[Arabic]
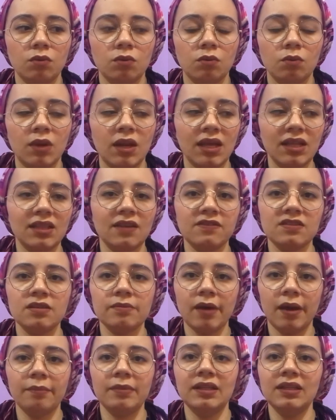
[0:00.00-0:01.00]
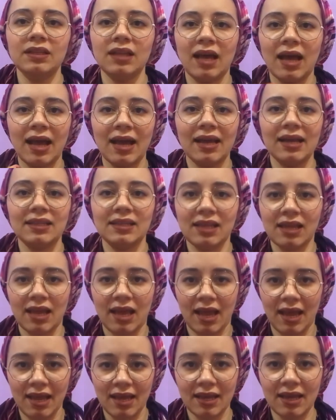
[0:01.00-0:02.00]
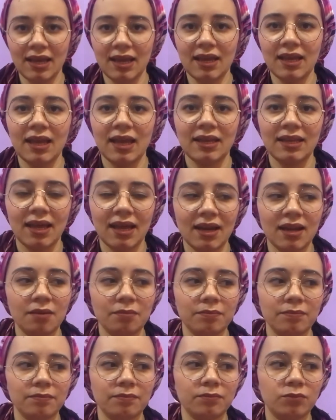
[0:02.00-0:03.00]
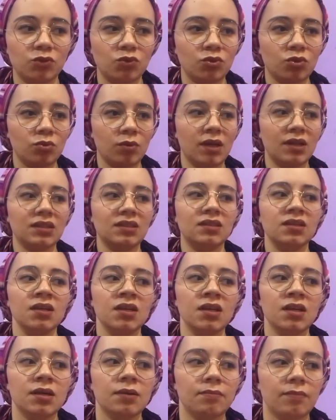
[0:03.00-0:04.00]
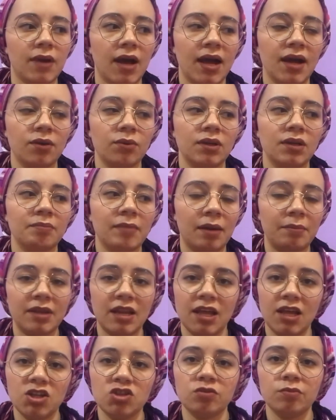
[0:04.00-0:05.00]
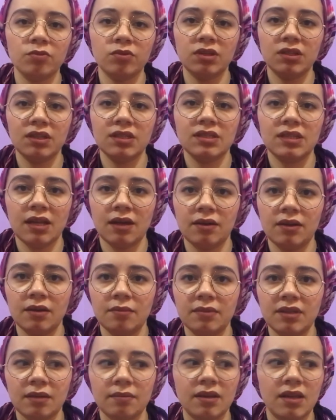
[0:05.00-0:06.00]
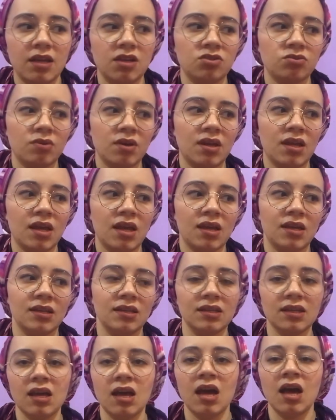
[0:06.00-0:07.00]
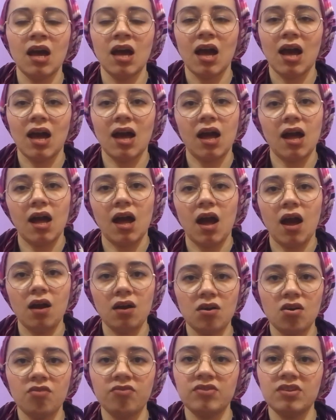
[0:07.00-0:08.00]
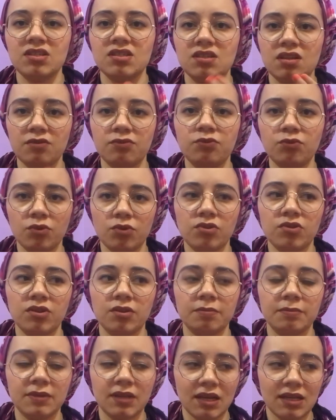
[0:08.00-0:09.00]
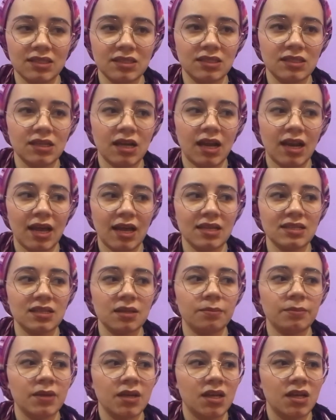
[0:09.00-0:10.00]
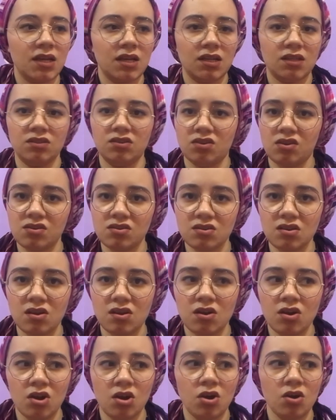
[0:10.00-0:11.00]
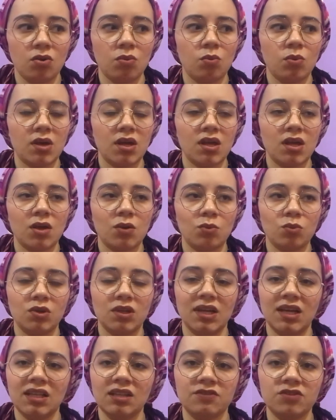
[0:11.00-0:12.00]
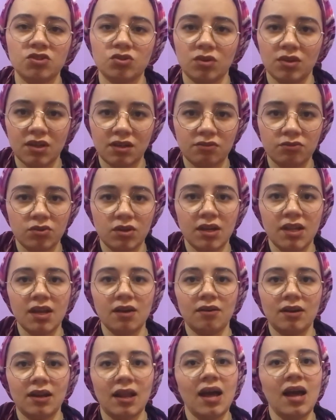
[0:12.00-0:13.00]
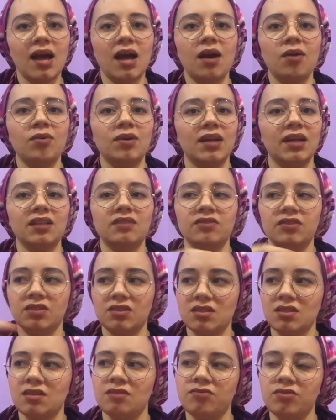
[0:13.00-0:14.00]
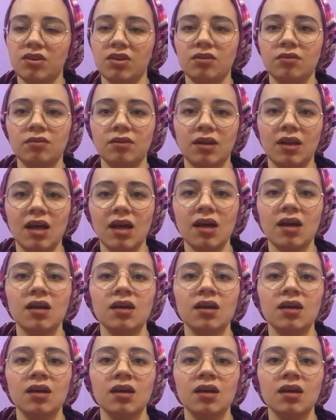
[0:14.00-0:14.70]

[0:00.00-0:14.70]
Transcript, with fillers: ولقيت نفسي بعمل حاجه حاجه يعني انا طول الوقت بحاول ما اعملهاش وبقول للناس اللي حواليا ما تعملهاش وهي اني اعرف السيلف وورث بتاعتي على حسب الدراسه ونجحت في الشغلانه الفلانيه ولا لا ونجحت في التاسك الفلاني ولا لا